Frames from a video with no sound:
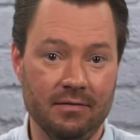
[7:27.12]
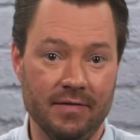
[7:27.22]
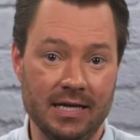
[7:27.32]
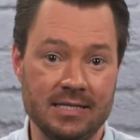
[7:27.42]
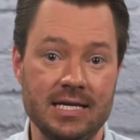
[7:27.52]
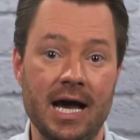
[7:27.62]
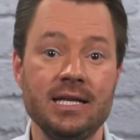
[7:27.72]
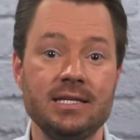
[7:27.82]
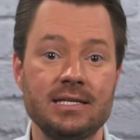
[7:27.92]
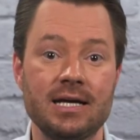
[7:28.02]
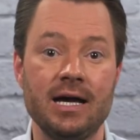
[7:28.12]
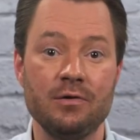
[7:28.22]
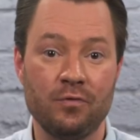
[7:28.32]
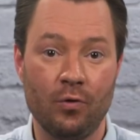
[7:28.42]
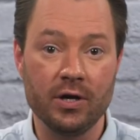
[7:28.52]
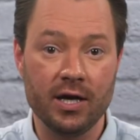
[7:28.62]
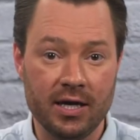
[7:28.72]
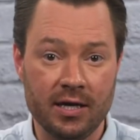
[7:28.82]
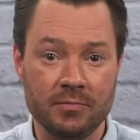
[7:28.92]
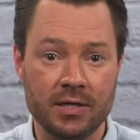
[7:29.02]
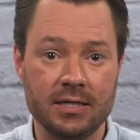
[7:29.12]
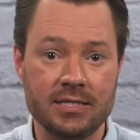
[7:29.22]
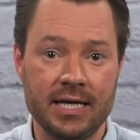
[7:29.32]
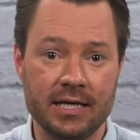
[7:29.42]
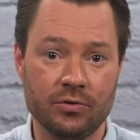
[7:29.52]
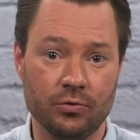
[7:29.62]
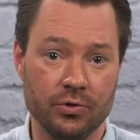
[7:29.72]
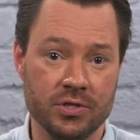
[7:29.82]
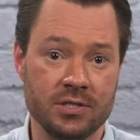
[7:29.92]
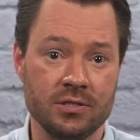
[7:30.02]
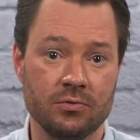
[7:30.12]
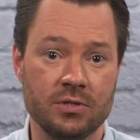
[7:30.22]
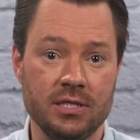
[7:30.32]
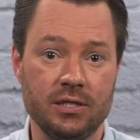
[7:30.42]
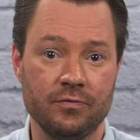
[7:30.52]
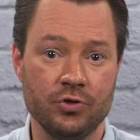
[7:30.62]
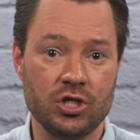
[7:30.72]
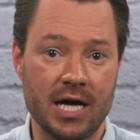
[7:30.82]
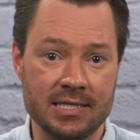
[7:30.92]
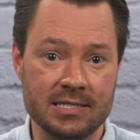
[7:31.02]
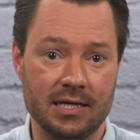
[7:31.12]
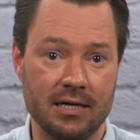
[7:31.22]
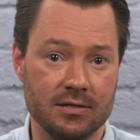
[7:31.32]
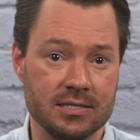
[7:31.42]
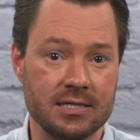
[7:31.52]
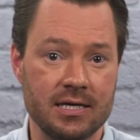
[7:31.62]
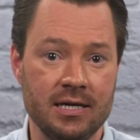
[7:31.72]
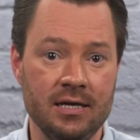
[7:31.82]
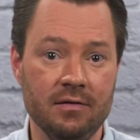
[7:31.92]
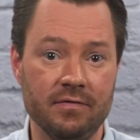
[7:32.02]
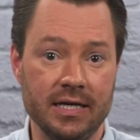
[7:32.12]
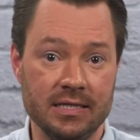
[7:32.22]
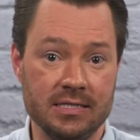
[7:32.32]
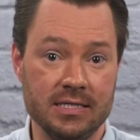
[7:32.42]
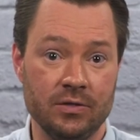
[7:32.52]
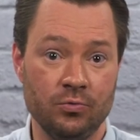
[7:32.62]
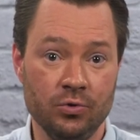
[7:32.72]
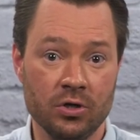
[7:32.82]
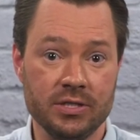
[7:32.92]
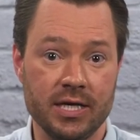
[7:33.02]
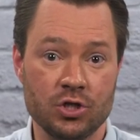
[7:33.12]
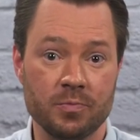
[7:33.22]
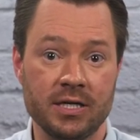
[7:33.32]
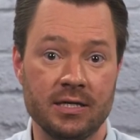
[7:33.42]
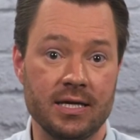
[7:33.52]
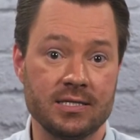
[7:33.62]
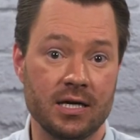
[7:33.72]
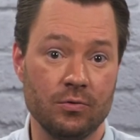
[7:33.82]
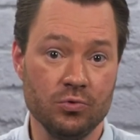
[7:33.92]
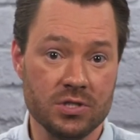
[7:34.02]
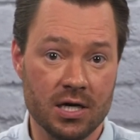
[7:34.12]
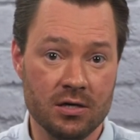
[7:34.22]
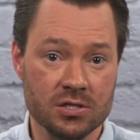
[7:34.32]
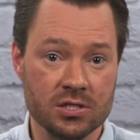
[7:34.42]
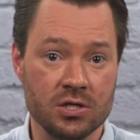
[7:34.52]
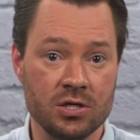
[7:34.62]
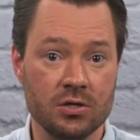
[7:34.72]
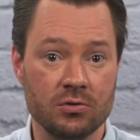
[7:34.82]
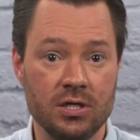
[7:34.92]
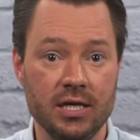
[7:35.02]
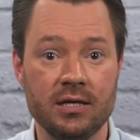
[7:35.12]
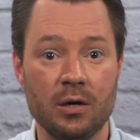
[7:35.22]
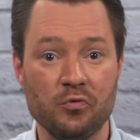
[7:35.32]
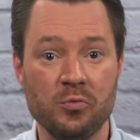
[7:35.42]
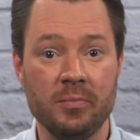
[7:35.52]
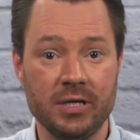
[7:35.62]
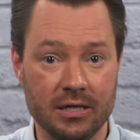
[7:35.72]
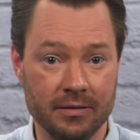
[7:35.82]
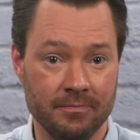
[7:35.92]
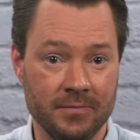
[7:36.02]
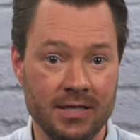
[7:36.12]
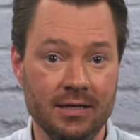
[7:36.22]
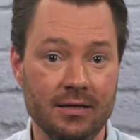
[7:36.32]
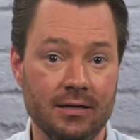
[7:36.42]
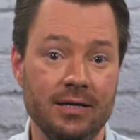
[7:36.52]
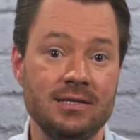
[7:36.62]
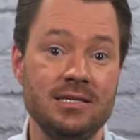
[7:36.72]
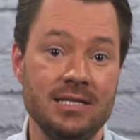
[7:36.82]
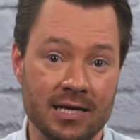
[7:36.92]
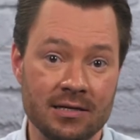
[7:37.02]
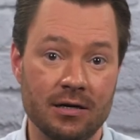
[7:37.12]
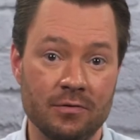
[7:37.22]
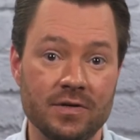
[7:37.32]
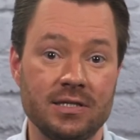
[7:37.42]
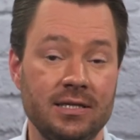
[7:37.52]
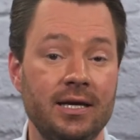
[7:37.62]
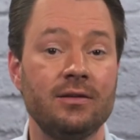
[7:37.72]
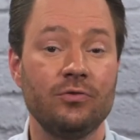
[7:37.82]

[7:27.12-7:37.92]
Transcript: Wählen Sie eine der drei vorgegebenen Etikettengrößen und die gewünschte Anzahl aus. Wählen Sie nun noch die entsprechenden SKUs aus und klicken auf Übermitteln. Klicken Sie dann auf Etikett